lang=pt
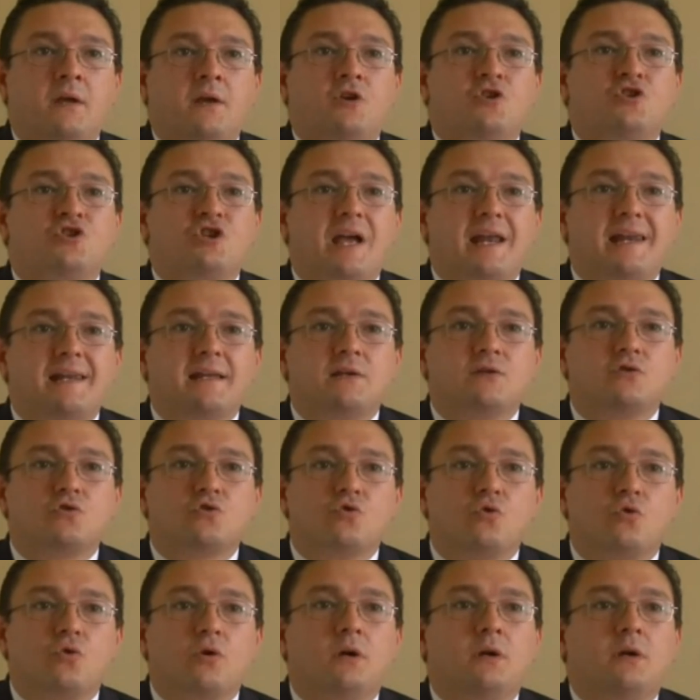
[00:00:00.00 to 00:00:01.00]
já
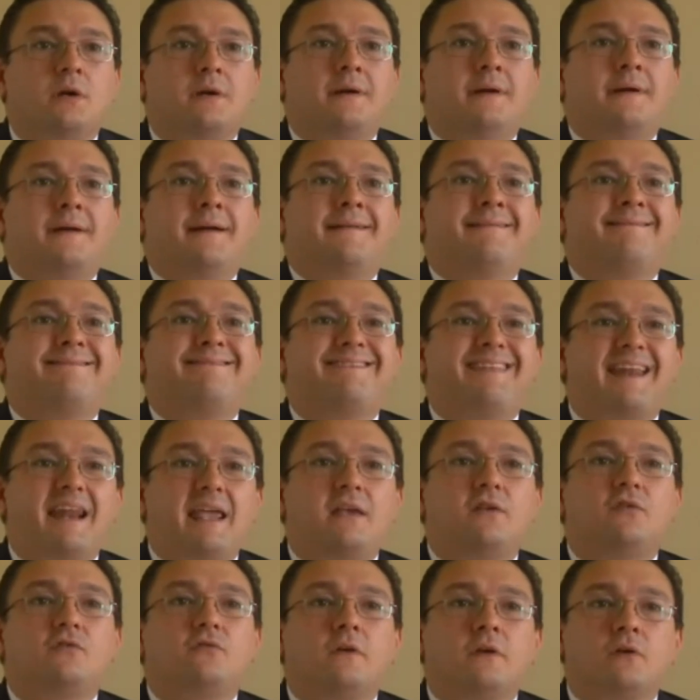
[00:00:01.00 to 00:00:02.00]
lançou
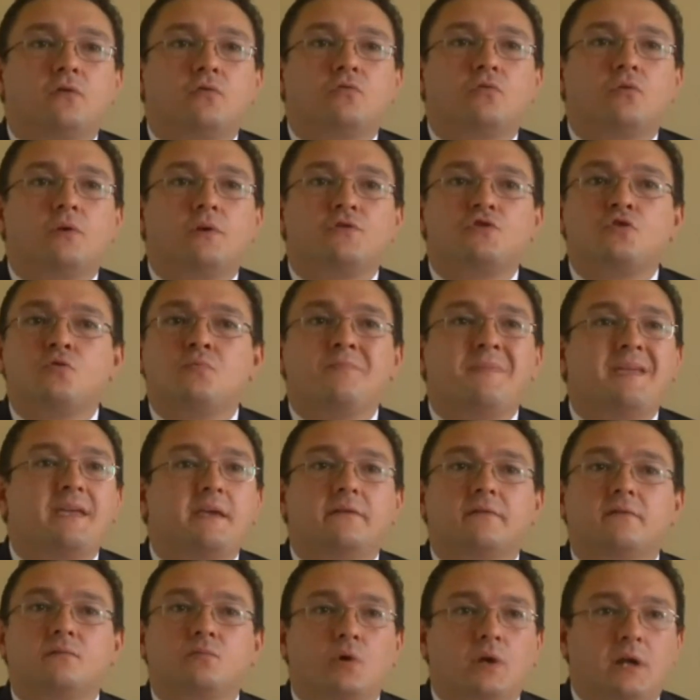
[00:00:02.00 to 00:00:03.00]
três versões de um
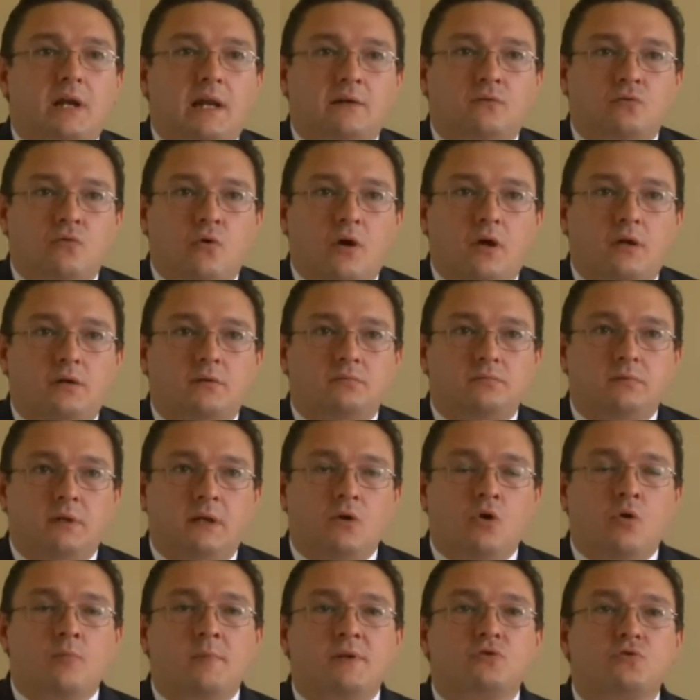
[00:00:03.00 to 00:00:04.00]
mesmo relatório.
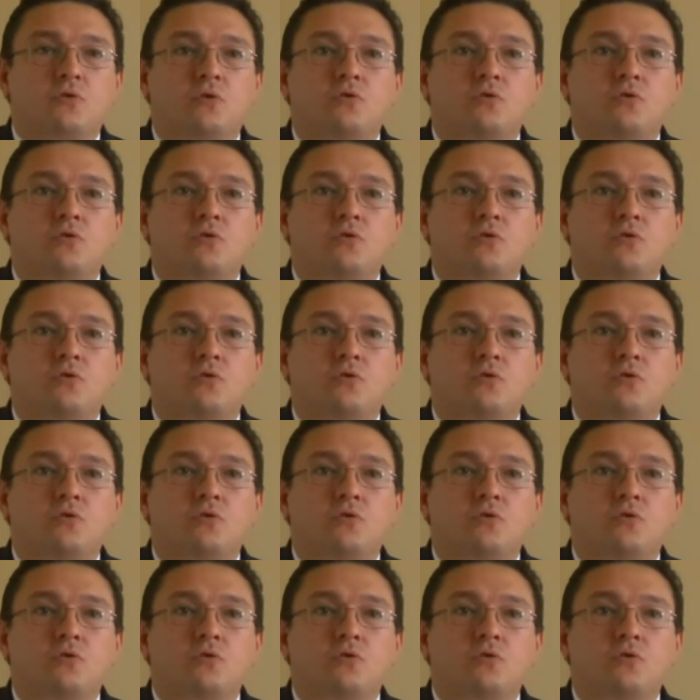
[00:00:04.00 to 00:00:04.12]
Ele começou em